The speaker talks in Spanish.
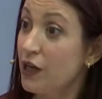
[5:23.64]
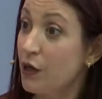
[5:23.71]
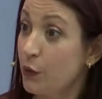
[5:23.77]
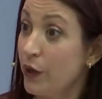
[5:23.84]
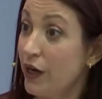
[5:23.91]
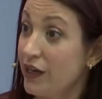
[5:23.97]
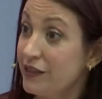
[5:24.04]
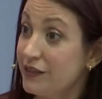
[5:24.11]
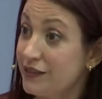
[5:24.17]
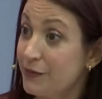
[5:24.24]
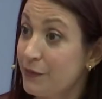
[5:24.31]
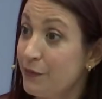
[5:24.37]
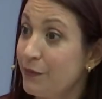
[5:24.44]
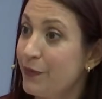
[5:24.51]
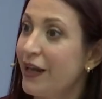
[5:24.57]
crueles
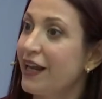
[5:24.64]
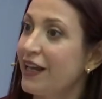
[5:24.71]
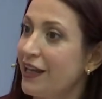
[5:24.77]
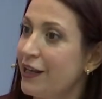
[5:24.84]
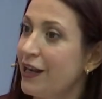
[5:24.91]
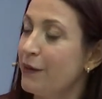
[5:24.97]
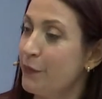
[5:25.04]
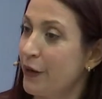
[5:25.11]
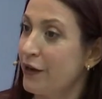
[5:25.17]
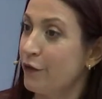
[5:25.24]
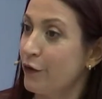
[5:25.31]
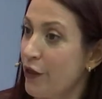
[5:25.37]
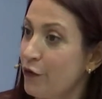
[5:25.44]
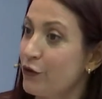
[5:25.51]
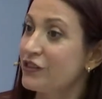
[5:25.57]
para que el
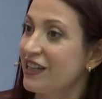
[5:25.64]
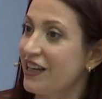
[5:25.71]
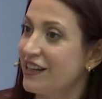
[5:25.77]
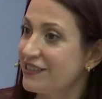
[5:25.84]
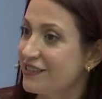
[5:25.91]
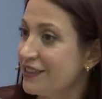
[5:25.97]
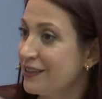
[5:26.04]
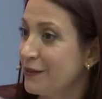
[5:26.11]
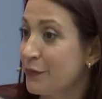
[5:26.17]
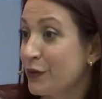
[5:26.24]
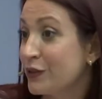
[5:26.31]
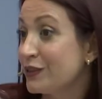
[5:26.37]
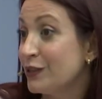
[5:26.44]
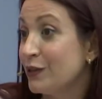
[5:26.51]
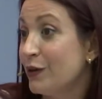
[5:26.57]
perdonador se ejercite,
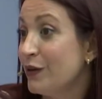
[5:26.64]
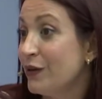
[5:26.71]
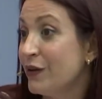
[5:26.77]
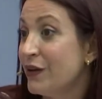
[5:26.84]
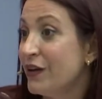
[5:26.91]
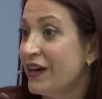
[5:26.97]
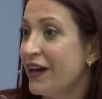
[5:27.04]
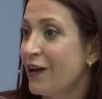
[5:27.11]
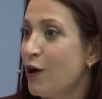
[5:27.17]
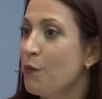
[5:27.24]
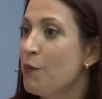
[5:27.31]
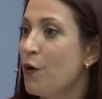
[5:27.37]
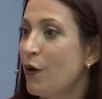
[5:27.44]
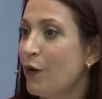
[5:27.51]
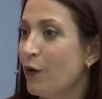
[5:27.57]
porque si no,
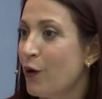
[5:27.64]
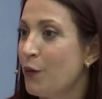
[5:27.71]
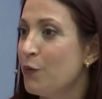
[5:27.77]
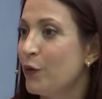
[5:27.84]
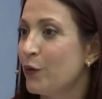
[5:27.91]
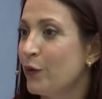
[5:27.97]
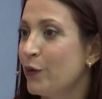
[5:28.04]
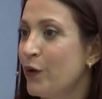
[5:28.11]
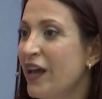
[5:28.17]
cómo, cómo, en